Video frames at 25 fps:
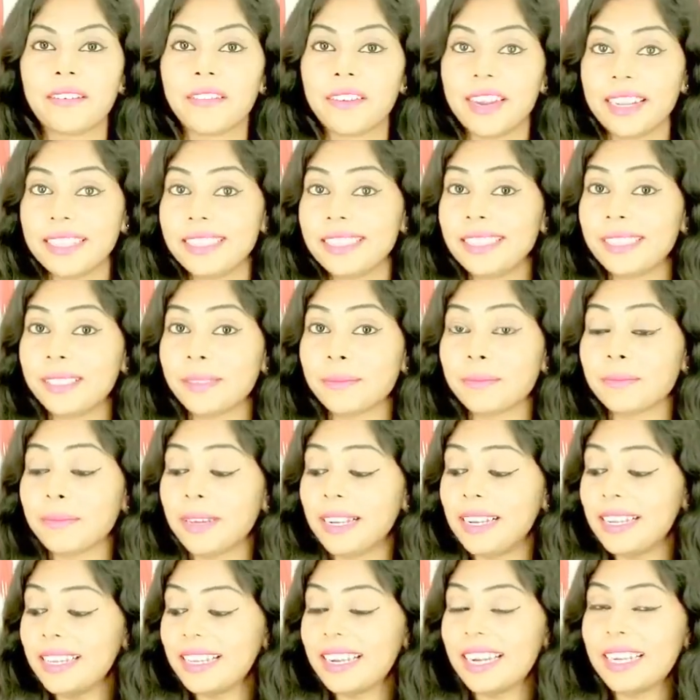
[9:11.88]
ஃப்ரெண்ட்ஸ்
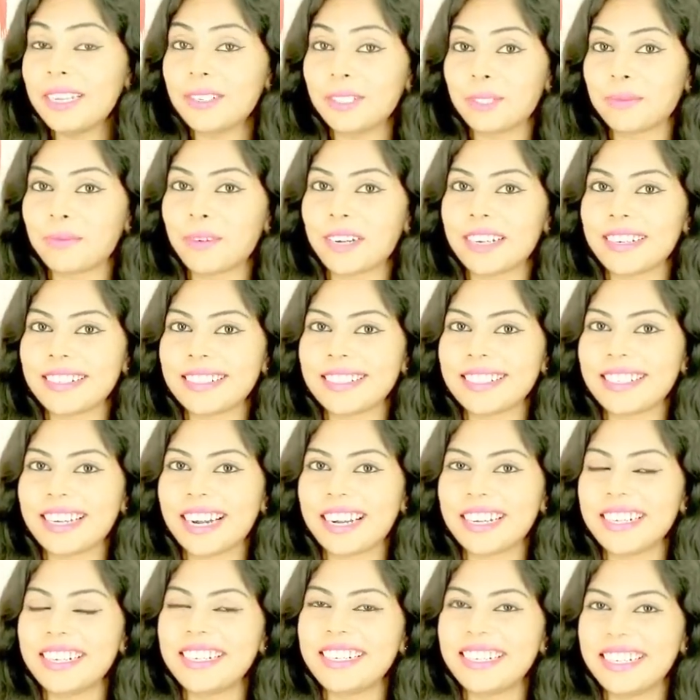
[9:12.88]
பெல்லி ரெடியூஸ்
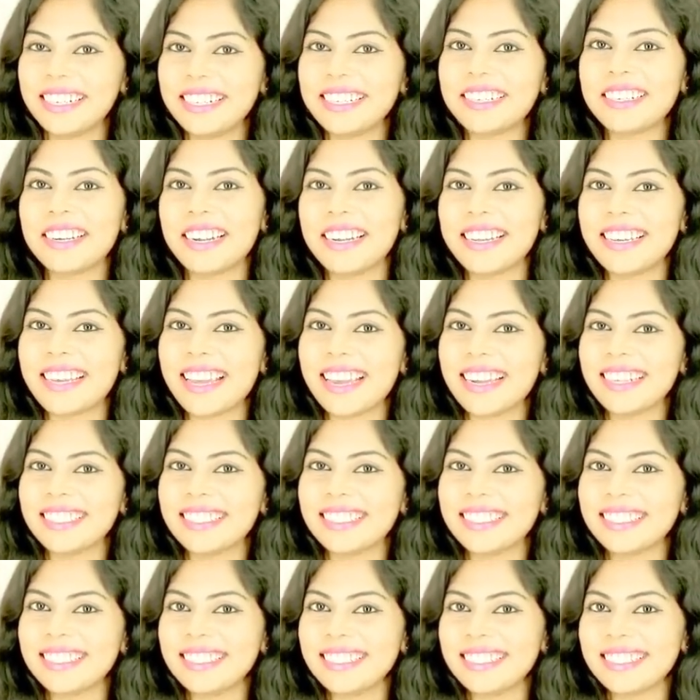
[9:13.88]
பண்ணுறதுக்கான ட்ரிங்க் ரெடி
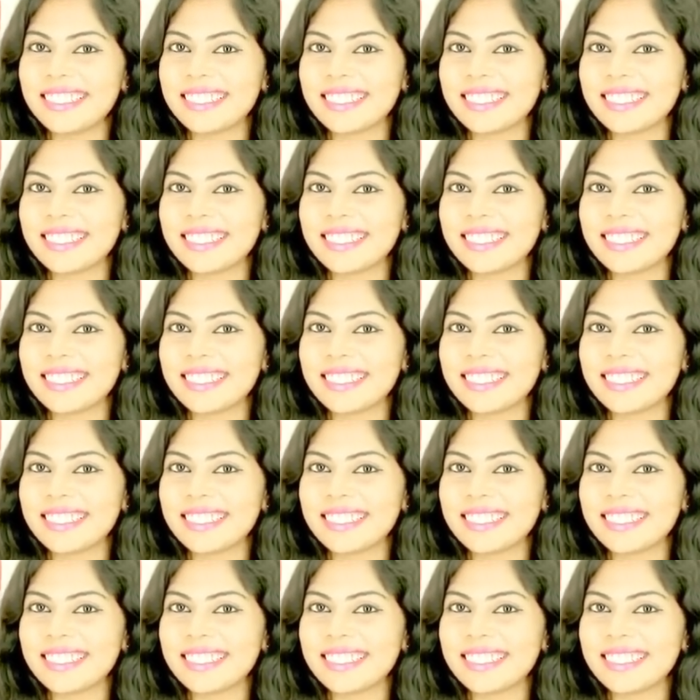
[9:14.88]
ஆயிடுச்சு